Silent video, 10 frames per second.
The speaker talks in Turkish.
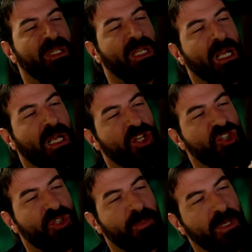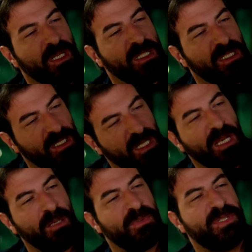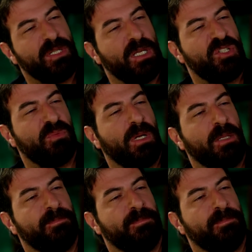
bir dakikacık beni dinler misin acaba?